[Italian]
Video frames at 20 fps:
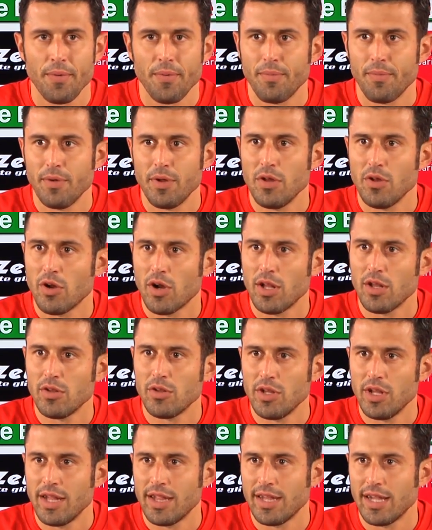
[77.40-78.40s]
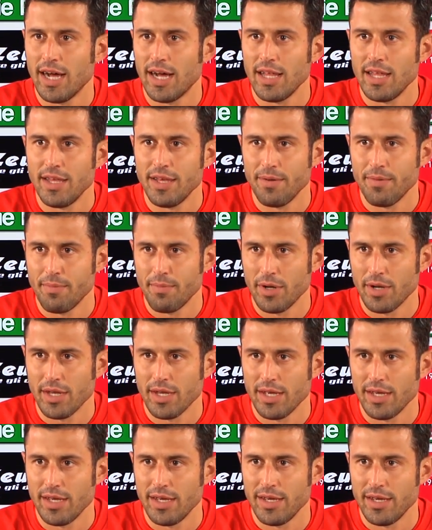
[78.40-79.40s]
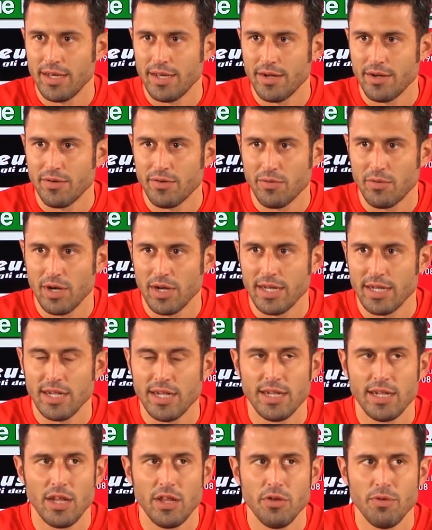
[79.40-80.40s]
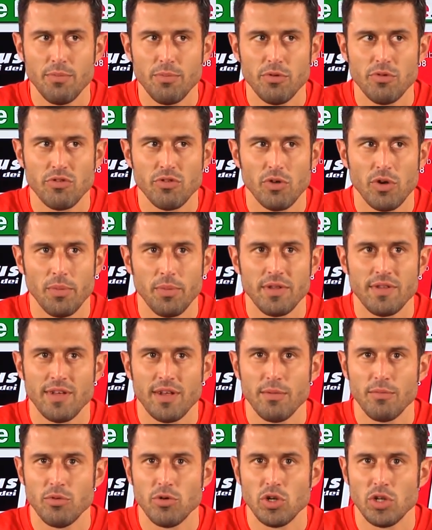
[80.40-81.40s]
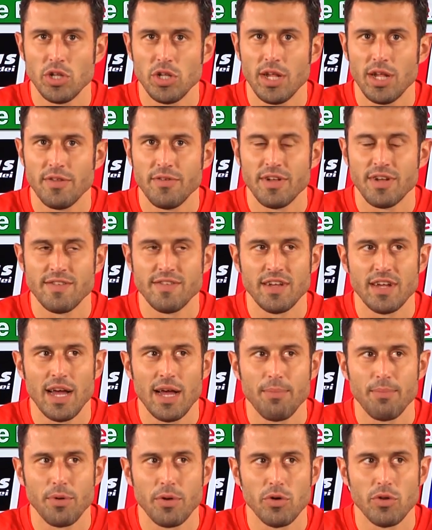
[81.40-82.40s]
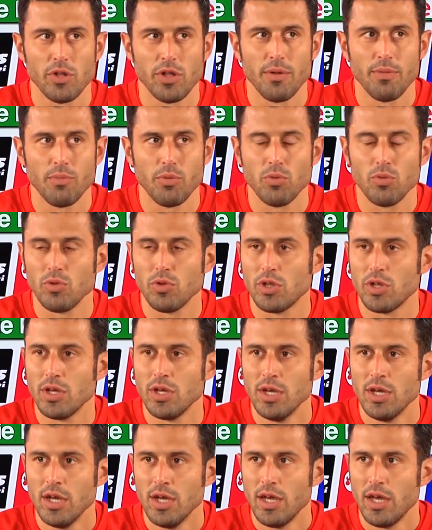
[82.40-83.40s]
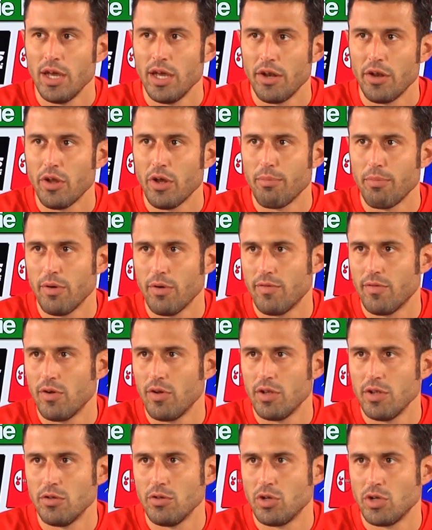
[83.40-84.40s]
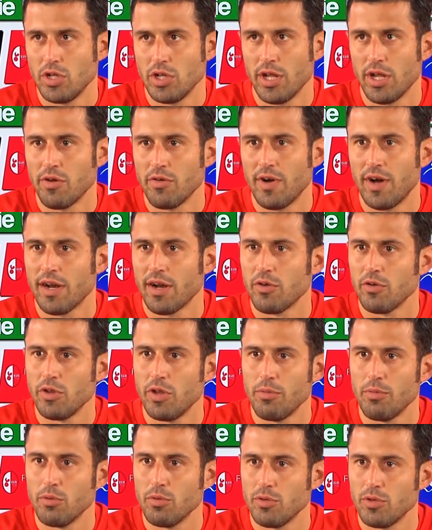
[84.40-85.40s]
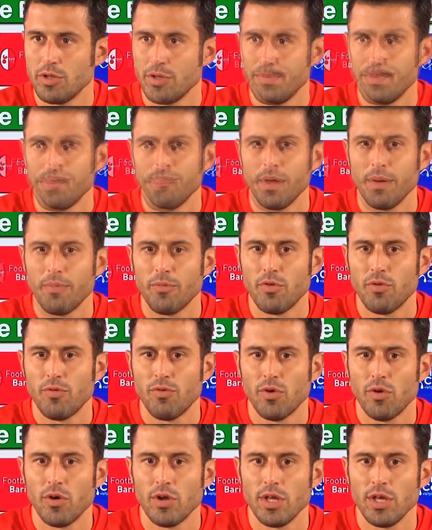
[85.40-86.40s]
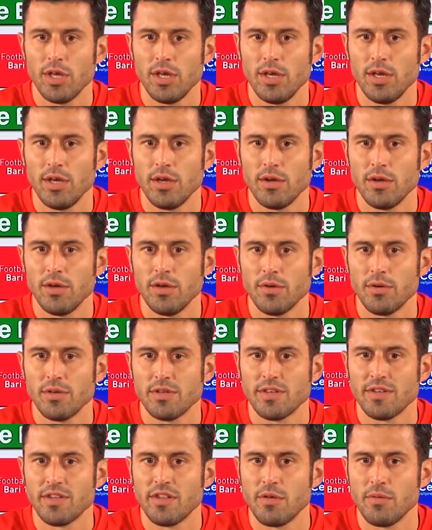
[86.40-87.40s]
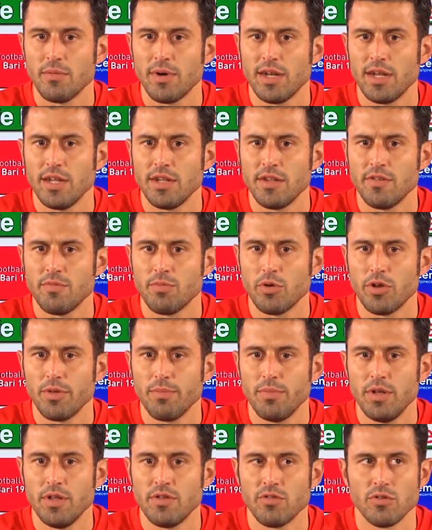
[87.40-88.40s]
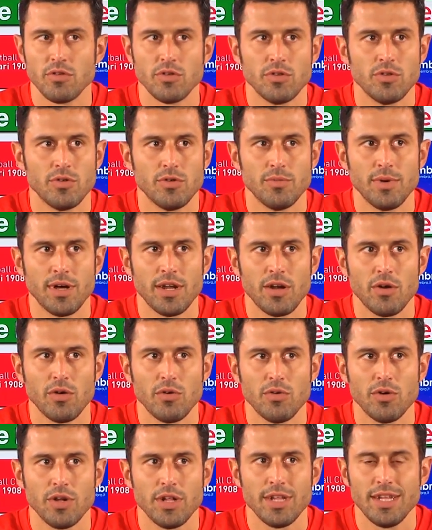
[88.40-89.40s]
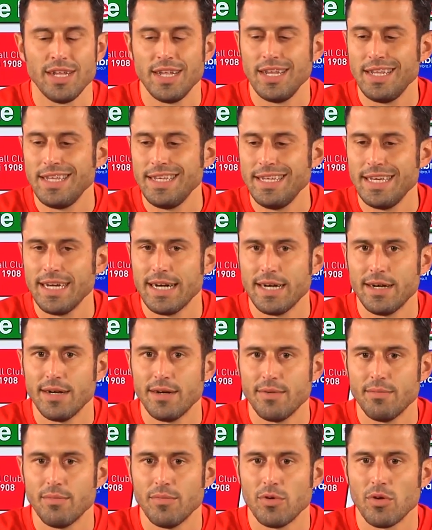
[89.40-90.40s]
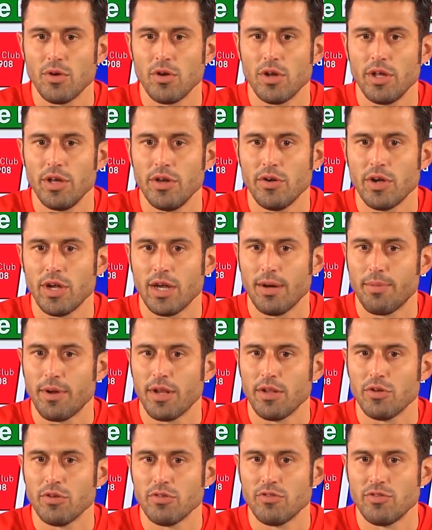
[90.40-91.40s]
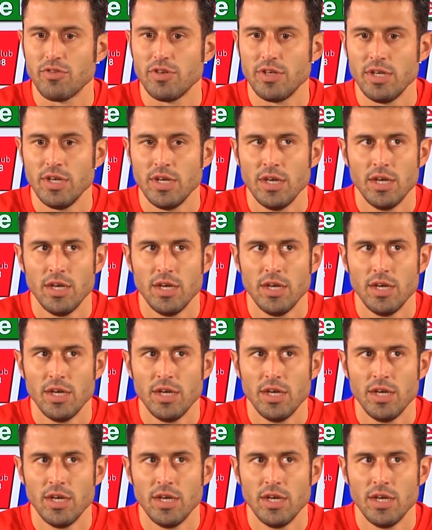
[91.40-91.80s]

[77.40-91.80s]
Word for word: Migliorando i dettagli, perché con qualche dettaglio in più sicuramente saremmo usciti da diversi campi con dei punti e noi abbiamo voglia di uscire da Novara con dei punti. Abbiamo fuori questa settimana, indisponibili sono Marrone, Delia, Morleo e Capradossi